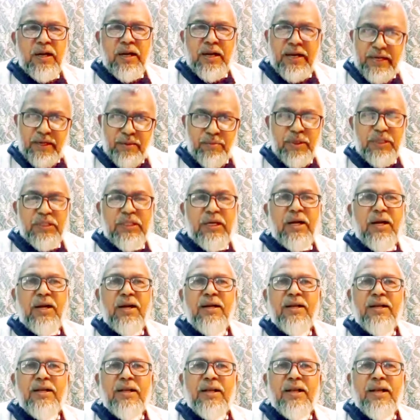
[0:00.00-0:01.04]
ఆయన మీద
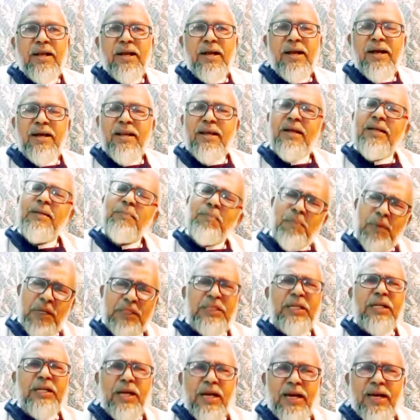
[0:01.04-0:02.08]

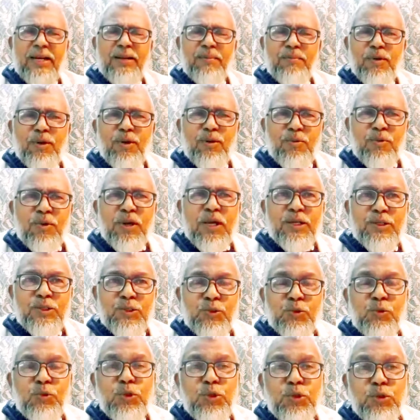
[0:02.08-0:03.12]
ప్రతి కాలంలో కూడా
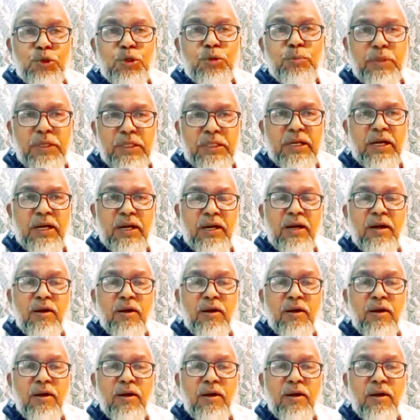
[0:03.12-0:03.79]
సూర్యుని మీద